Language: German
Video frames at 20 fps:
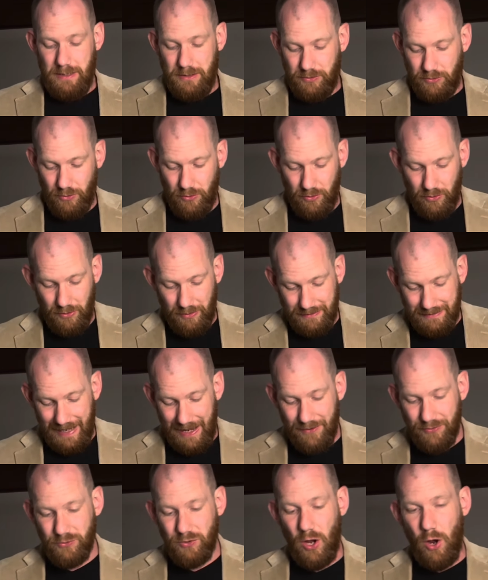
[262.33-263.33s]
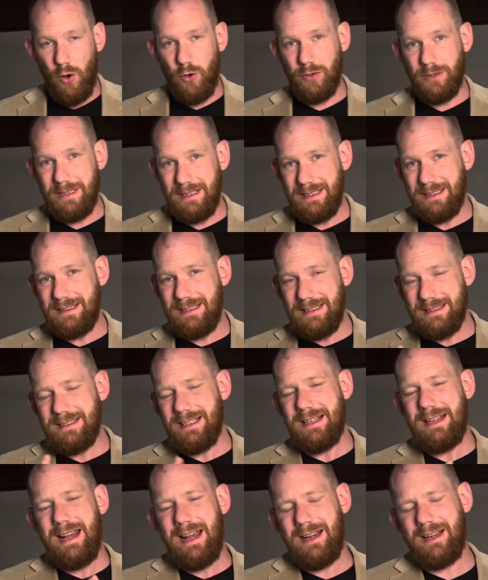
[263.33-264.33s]
So darfst du auch nicht
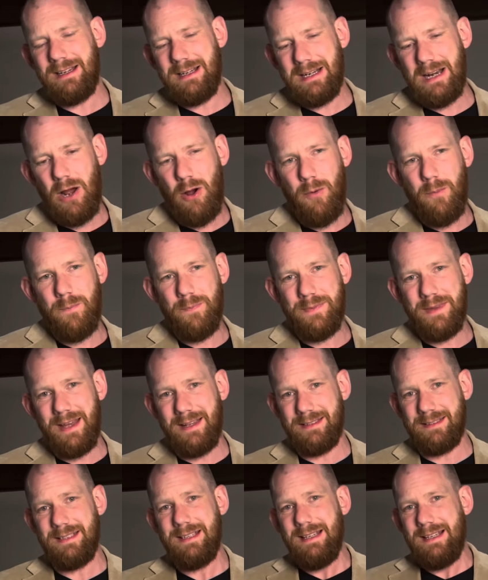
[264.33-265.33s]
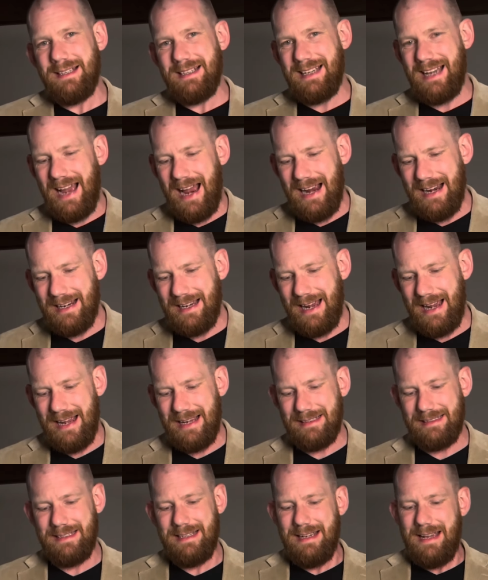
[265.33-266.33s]
dieser Lehre glauben, dass
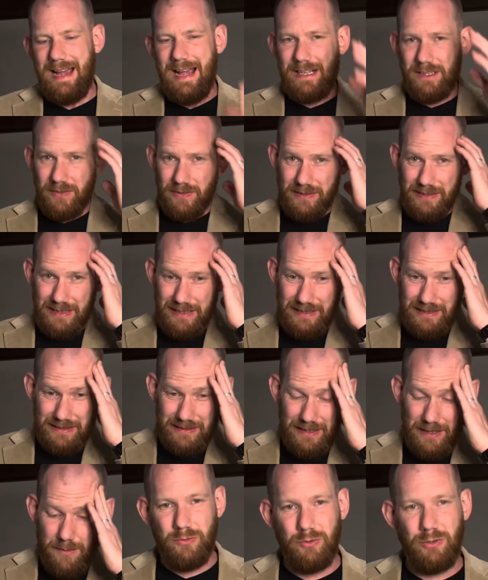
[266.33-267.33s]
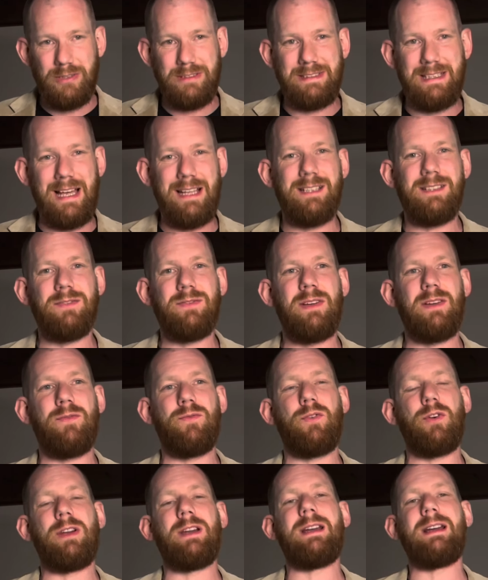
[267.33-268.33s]
Krankheit etwas ist, durch das wir
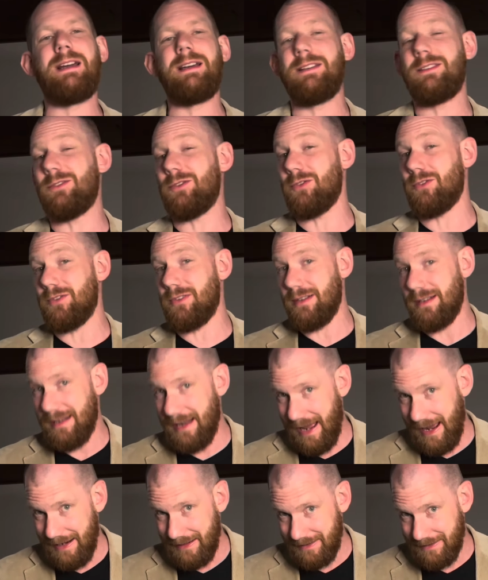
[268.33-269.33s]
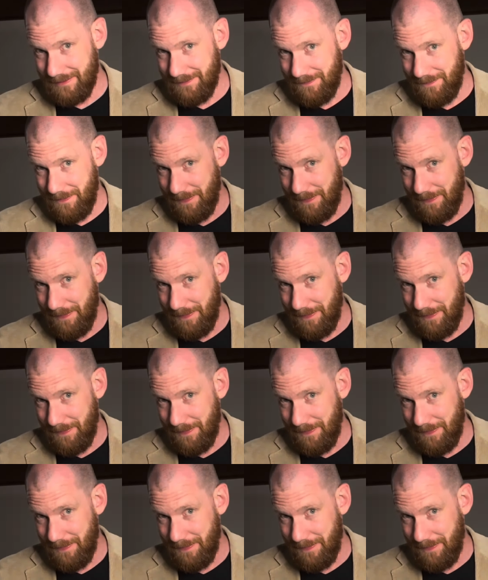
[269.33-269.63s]
für Christus leiden.